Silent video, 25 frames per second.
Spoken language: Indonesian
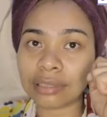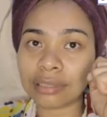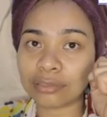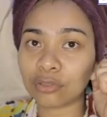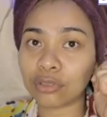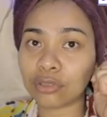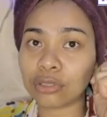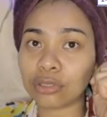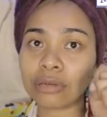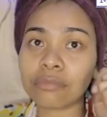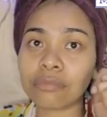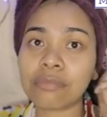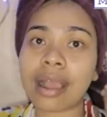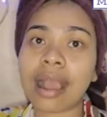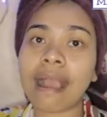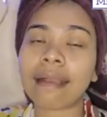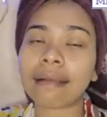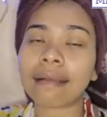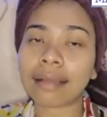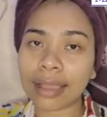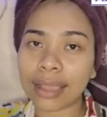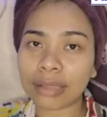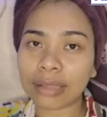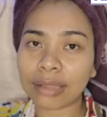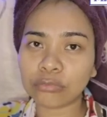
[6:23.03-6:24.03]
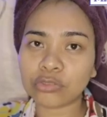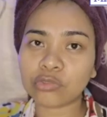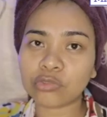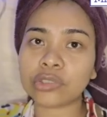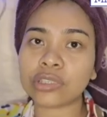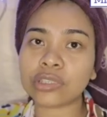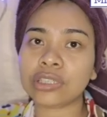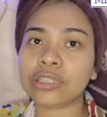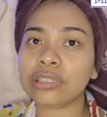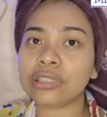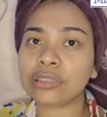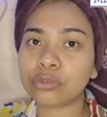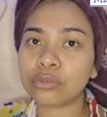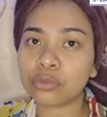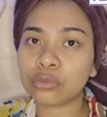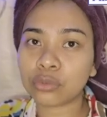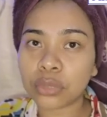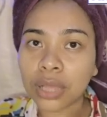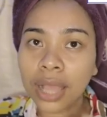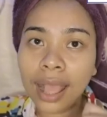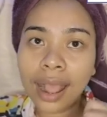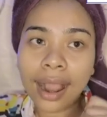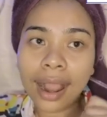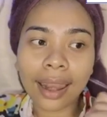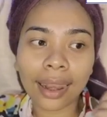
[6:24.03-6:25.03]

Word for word: dengan toner bahkan misalnya itu